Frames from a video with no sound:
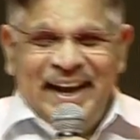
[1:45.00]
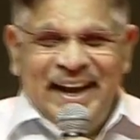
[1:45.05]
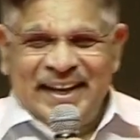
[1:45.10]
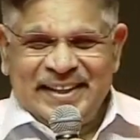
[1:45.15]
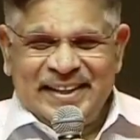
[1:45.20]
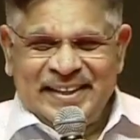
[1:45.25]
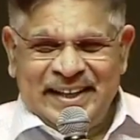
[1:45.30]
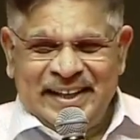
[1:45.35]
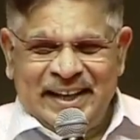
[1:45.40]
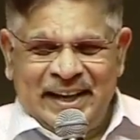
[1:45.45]

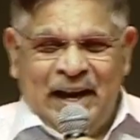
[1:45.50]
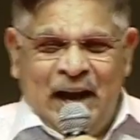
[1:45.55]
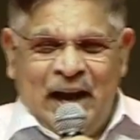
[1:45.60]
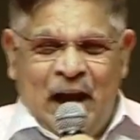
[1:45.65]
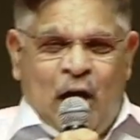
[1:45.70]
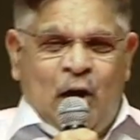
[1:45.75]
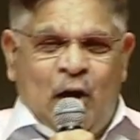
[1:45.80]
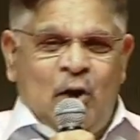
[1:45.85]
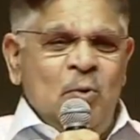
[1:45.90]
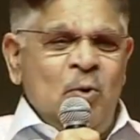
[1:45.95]
అతని
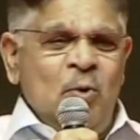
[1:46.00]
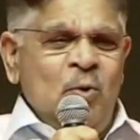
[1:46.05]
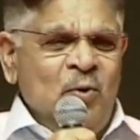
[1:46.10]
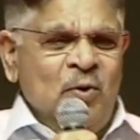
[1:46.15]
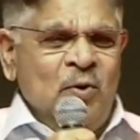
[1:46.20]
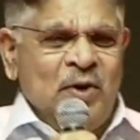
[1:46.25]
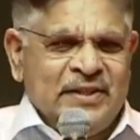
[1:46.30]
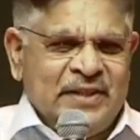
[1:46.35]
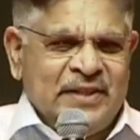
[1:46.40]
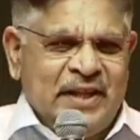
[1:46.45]
అనుభవం
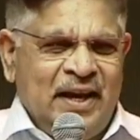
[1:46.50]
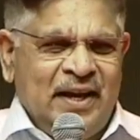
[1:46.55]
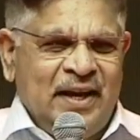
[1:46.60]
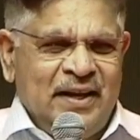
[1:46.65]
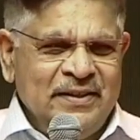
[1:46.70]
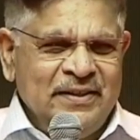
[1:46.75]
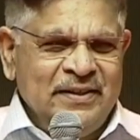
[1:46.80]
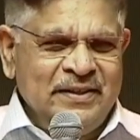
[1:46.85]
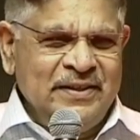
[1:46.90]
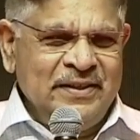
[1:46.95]
అంతా
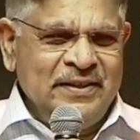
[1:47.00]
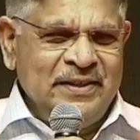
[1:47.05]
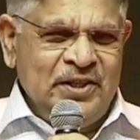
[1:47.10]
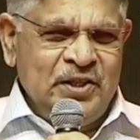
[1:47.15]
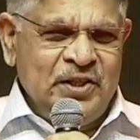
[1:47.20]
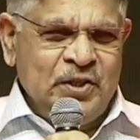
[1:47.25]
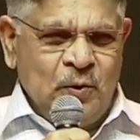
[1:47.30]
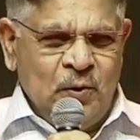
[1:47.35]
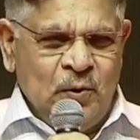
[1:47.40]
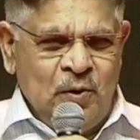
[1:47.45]
ఈ
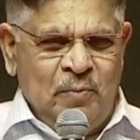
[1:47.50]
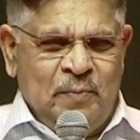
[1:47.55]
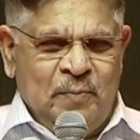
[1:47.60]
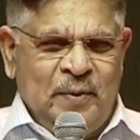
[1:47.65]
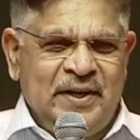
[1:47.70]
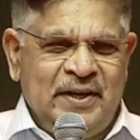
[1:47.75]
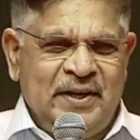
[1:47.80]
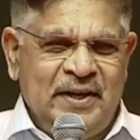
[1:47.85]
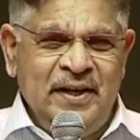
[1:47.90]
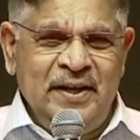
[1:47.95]
షోలో
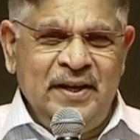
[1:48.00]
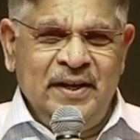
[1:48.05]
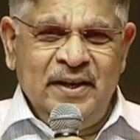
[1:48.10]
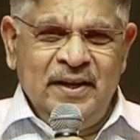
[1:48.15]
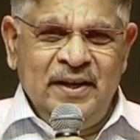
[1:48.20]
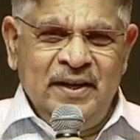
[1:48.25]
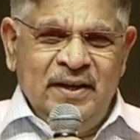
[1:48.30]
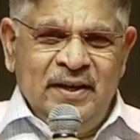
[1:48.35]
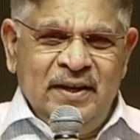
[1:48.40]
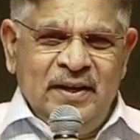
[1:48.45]
పెట్టి
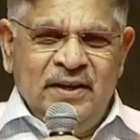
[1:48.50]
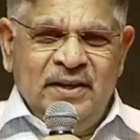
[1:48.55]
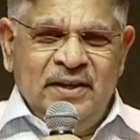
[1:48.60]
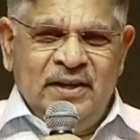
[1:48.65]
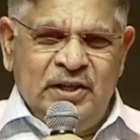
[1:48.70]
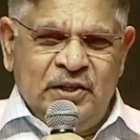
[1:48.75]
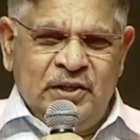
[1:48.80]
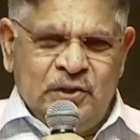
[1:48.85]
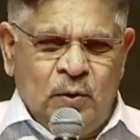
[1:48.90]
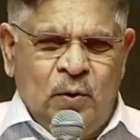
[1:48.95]

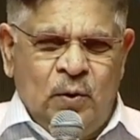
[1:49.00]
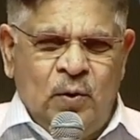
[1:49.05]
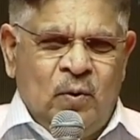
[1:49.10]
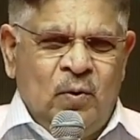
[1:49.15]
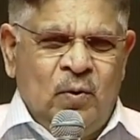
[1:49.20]
ఈ షో